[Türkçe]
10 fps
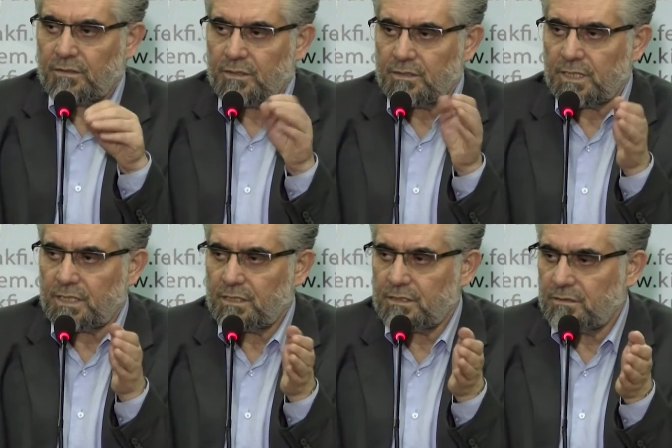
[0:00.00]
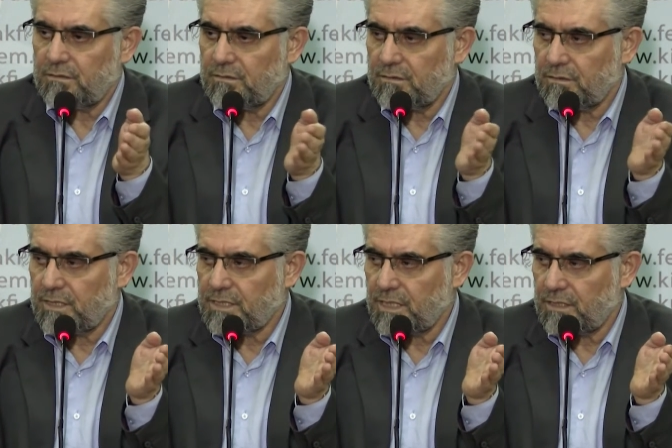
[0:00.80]
işte
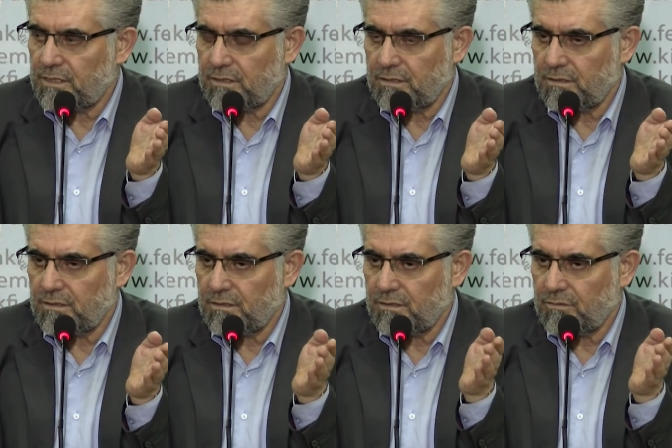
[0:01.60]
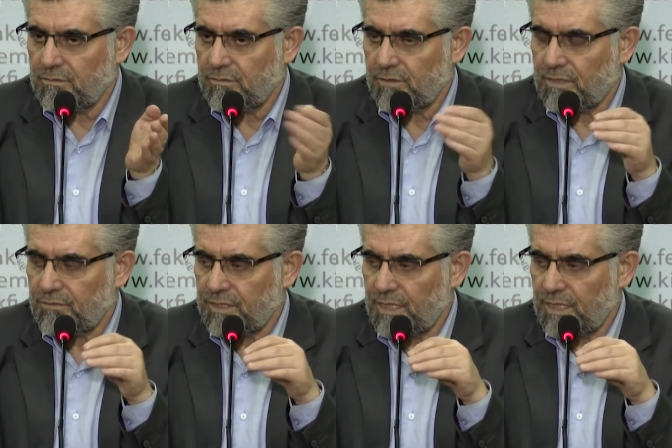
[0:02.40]
geçen vakıfta